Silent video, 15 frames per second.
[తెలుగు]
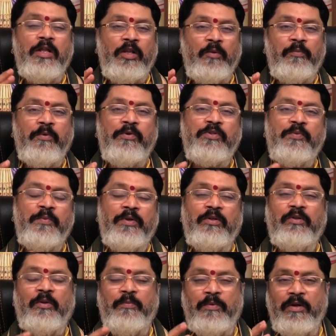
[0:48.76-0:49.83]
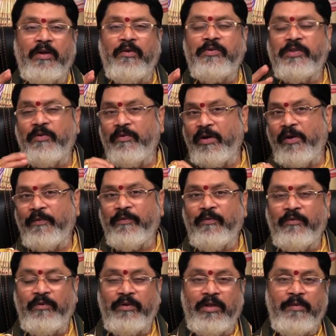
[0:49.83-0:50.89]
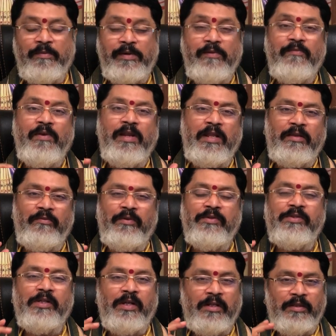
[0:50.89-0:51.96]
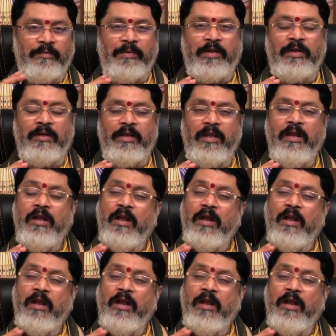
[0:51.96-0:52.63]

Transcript: రిపోర్ట్స్ మనకు తప్పుగా వచ్చే అవకాశం ఉంటుంది కాబట్టి వీలైనంత వరకు జాగ్రత్త పడండి